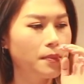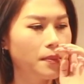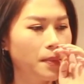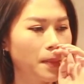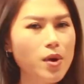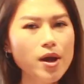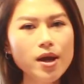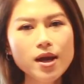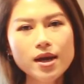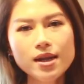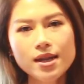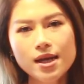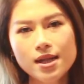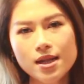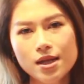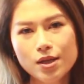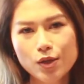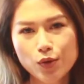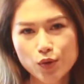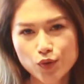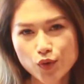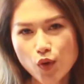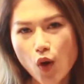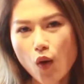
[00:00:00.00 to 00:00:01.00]
biết cái này là
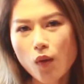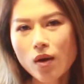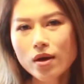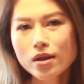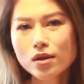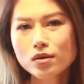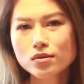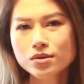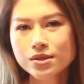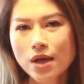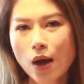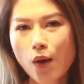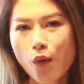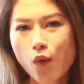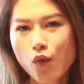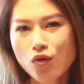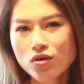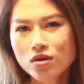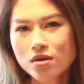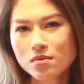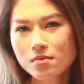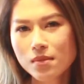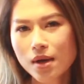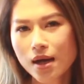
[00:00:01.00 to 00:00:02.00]
điều tốt hay điều xấu
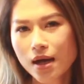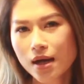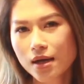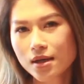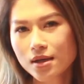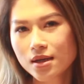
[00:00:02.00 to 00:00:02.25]
nhưng mà